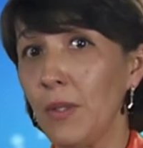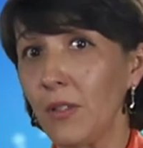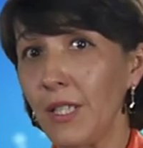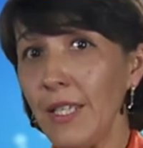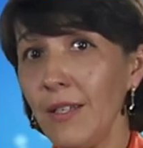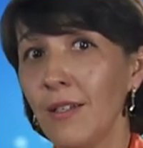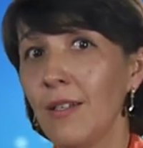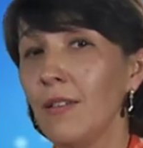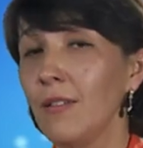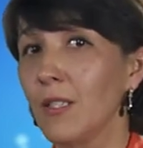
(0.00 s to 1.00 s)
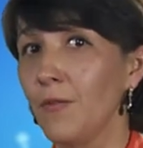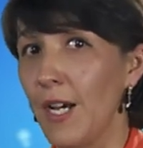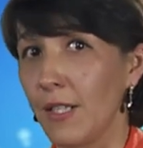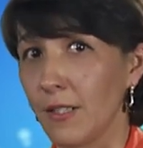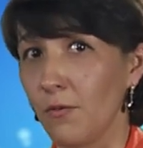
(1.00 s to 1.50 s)
белки
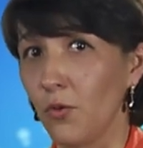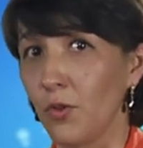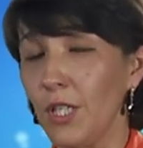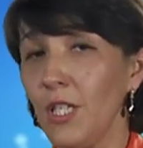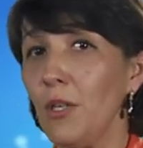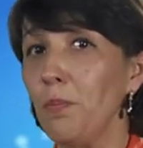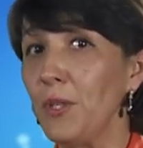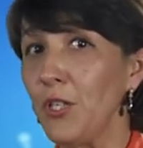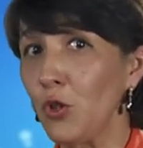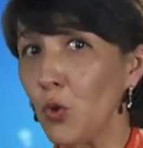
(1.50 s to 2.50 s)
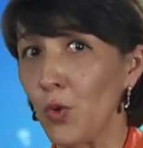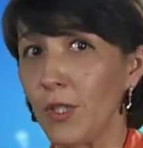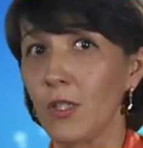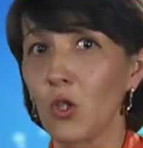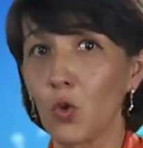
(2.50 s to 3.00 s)
связывают и
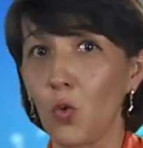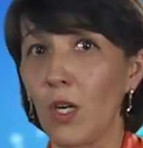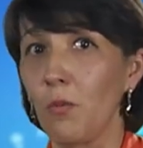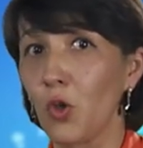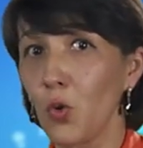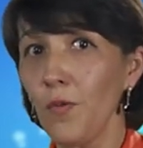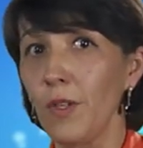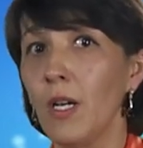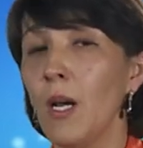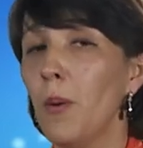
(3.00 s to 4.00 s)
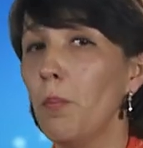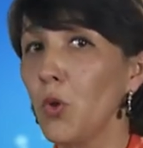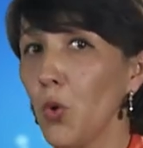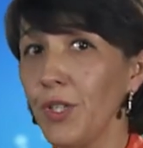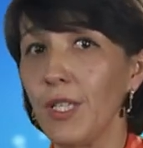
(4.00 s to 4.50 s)
переносят стоком крови
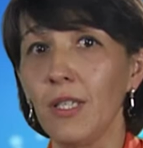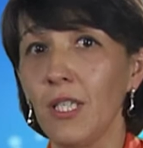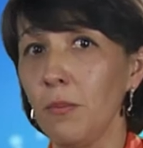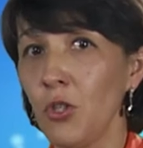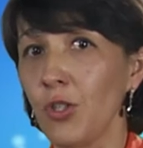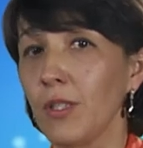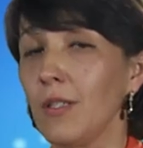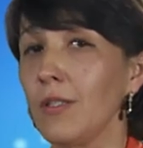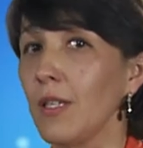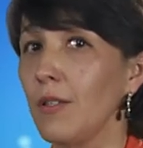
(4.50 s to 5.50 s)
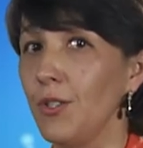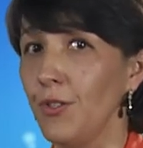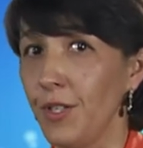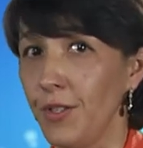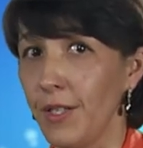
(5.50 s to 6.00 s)
многие химические
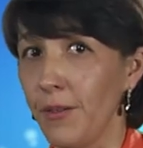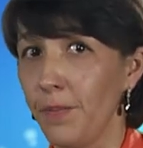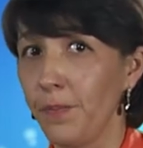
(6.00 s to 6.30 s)
соединения.